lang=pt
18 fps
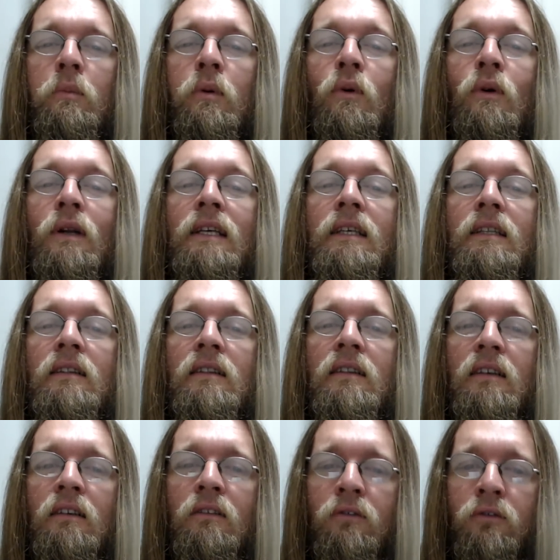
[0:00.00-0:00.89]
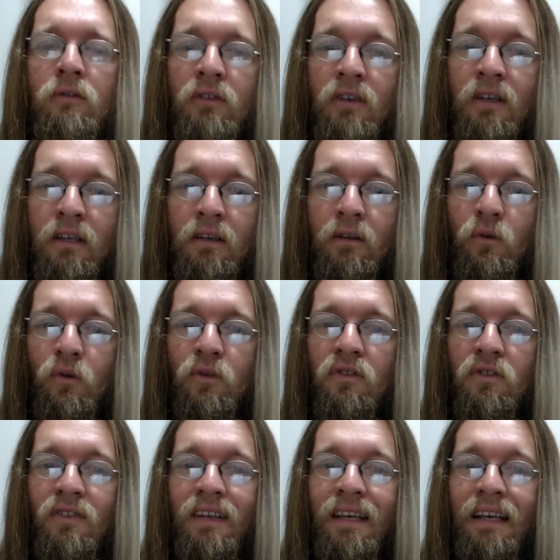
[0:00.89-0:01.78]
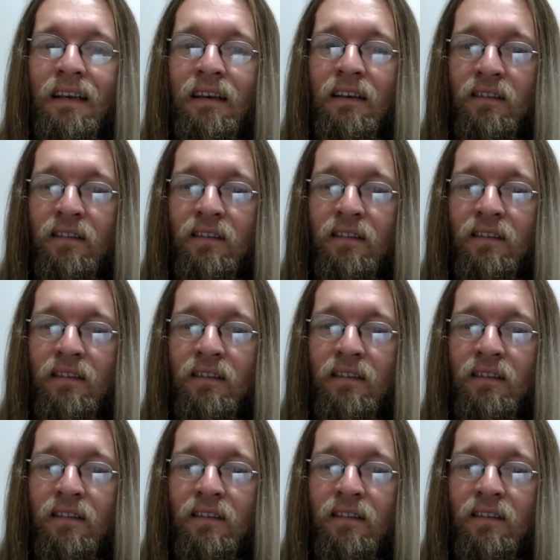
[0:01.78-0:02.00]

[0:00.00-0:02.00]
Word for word: por indivíduos que